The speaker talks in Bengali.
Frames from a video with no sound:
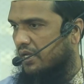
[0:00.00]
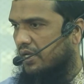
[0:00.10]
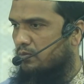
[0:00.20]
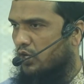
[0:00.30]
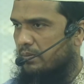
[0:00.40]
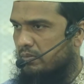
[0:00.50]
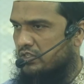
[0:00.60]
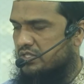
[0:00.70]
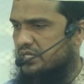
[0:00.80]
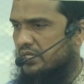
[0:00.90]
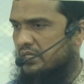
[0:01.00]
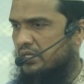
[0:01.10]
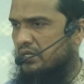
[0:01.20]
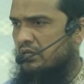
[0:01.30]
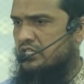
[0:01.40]
হে মোহাম্মদ
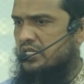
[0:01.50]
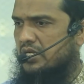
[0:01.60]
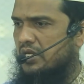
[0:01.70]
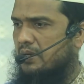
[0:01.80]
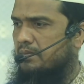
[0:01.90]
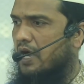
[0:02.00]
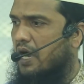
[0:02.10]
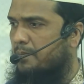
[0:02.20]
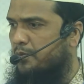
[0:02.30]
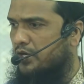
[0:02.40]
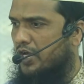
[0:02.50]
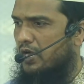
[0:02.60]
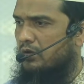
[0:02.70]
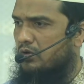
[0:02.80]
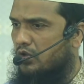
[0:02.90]
সাল্লাহ সাল্লাম
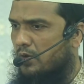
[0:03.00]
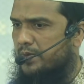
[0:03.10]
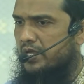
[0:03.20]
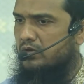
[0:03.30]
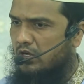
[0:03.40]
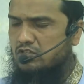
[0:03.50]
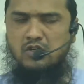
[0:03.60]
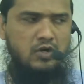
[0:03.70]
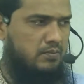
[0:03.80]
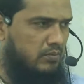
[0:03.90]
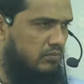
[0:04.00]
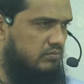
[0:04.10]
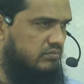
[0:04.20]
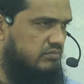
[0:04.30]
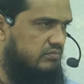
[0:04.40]
আপনার রবের কসম
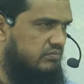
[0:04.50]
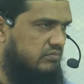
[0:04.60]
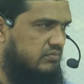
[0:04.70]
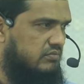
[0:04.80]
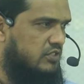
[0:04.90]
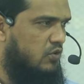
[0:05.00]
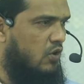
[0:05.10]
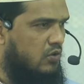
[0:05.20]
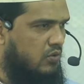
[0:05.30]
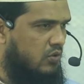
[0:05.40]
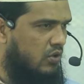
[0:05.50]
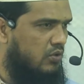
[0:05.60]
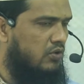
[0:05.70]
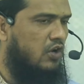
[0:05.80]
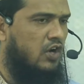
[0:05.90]

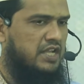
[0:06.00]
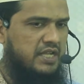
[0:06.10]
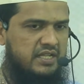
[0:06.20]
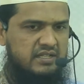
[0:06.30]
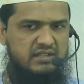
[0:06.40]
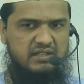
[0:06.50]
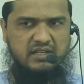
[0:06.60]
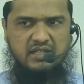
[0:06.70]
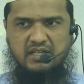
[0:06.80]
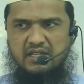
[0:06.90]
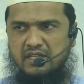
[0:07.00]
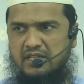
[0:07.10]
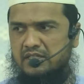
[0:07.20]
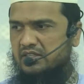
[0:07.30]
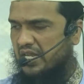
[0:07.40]
কখনো নয়
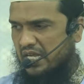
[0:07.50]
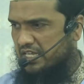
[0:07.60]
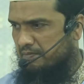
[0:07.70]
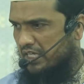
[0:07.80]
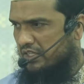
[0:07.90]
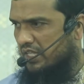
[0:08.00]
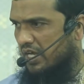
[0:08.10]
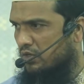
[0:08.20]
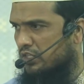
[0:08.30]
তারা ইমানদার